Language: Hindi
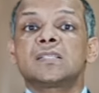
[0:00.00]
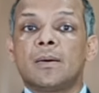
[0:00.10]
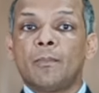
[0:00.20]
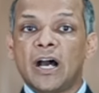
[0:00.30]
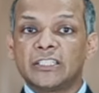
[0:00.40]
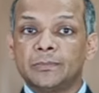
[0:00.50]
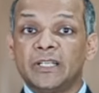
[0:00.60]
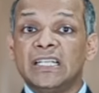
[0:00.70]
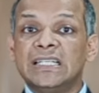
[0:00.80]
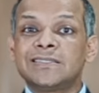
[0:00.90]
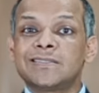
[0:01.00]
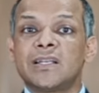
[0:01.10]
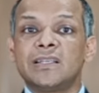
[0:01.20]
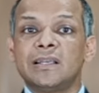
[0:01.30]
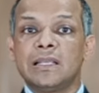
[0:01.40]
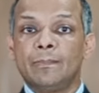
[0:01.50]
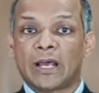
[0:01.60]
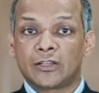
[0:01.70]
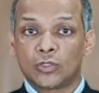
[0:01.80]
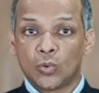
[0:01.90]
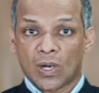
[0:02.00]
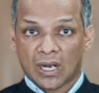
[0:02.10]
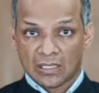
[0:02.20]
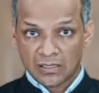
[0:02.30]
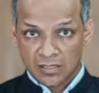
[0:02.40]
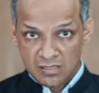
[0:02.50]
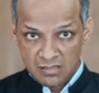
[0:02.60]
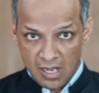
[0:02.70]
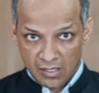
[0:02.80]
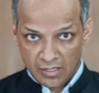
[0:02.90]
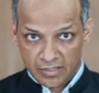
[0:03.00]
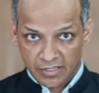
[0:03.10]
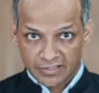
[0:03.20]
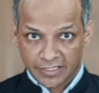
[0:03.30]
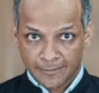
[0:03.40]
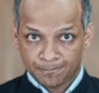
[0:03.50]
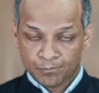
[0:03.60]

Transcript: समाज में इस तरीके की भ्रांतियों का अंत न कर दिया जाए